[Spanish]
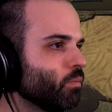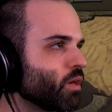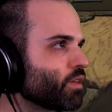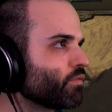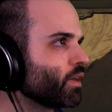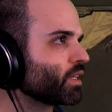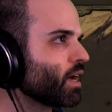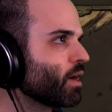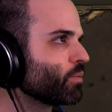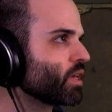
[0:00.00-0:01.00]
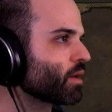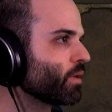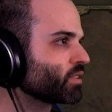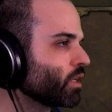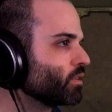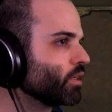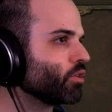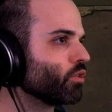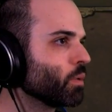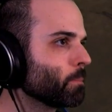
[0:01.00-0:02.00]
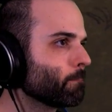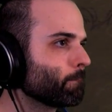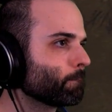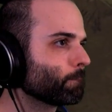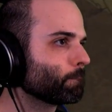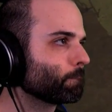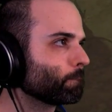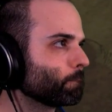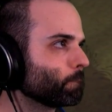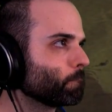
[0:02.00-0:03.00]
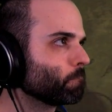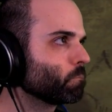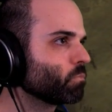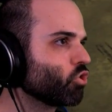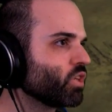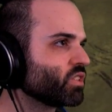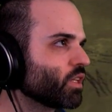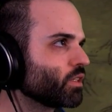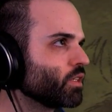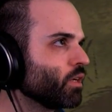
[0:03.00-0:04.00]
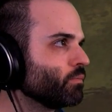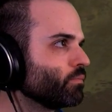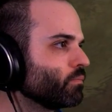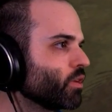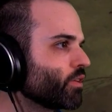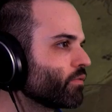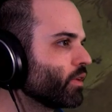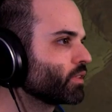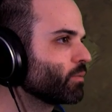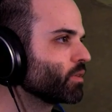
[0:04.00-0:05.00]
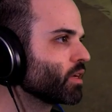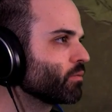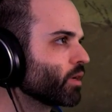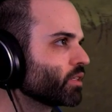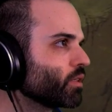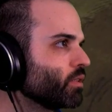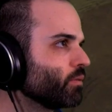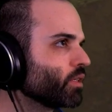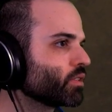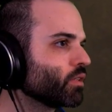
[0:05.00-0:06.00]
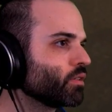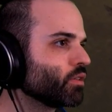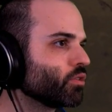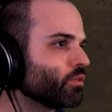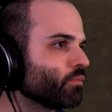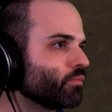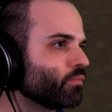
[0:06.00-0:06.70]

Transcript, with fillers: Me va a hacer falta pillar bastante oro, ¿eh? Con esta tía. Me va a hacer falta pillar bastante, bastante oro.